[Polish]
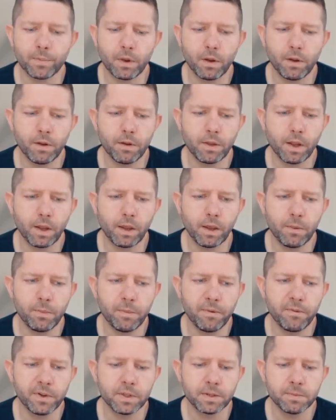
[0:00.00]
no, takiej
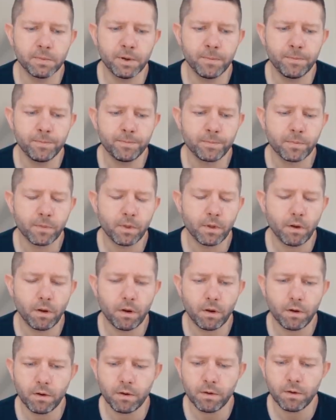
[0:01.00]
powiedzmy
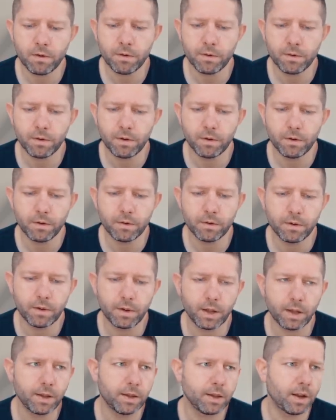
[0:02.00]
e,
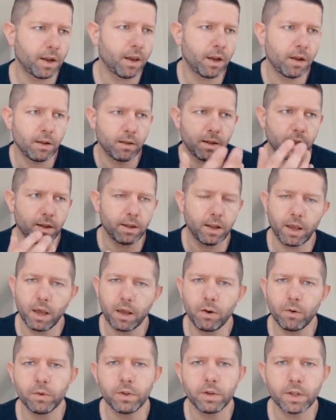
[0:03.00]
takiej,
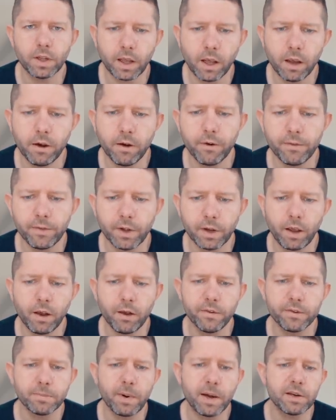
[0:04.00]
takiej rundy, takiego,
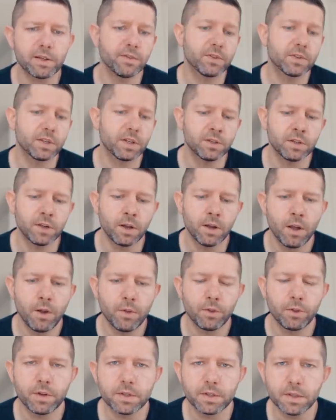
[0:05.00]
takiego wsparcia. W zasadzie
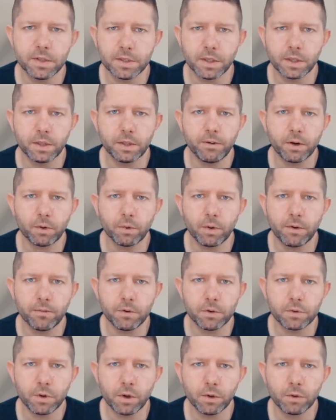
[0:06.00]
to jest inicjatywa, która
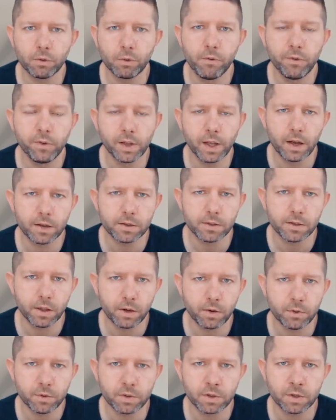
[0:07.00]
wyszła od głównych
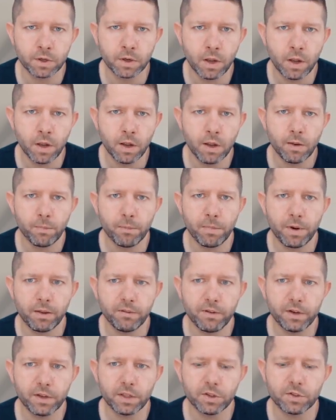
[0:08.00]
akcjonariuszy
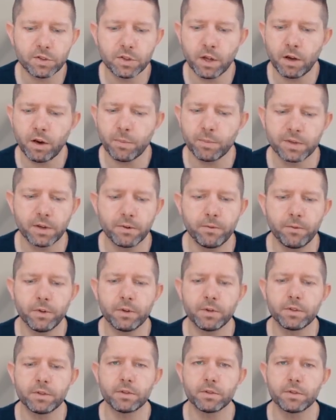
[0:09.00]
Brand24,
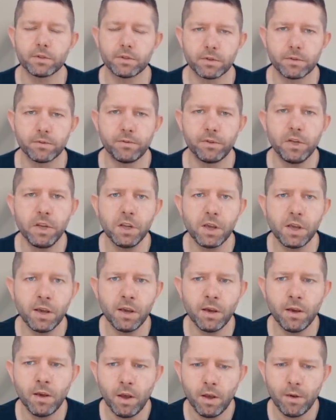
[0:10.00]
obserwując
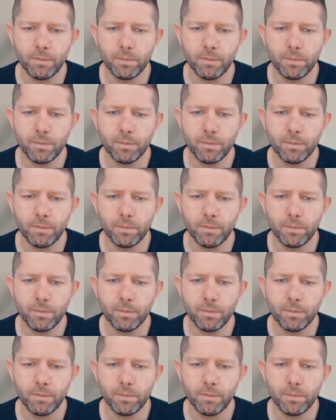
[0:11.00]
wyniki